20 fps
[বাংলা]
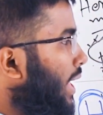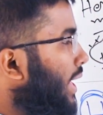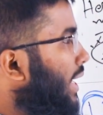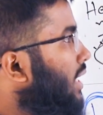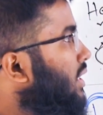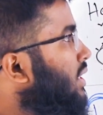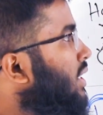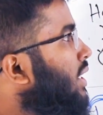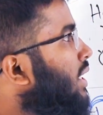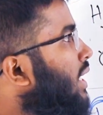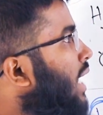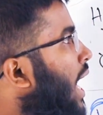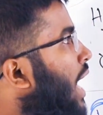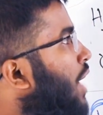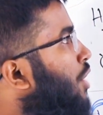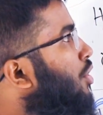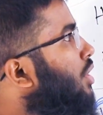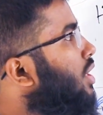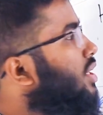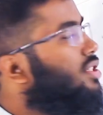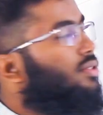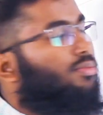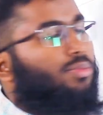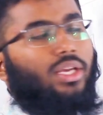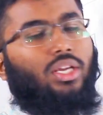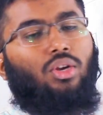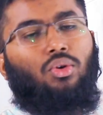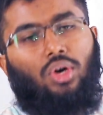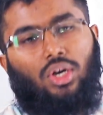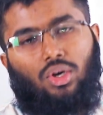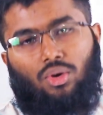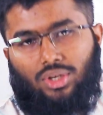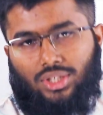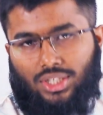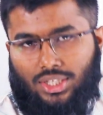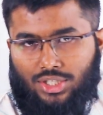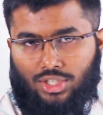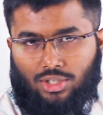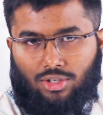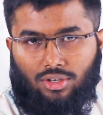এইখান থেকে আয়রনটা যে বের হওয়ার
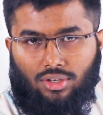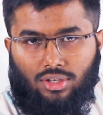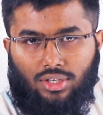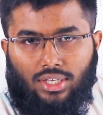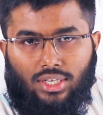কথা ছিল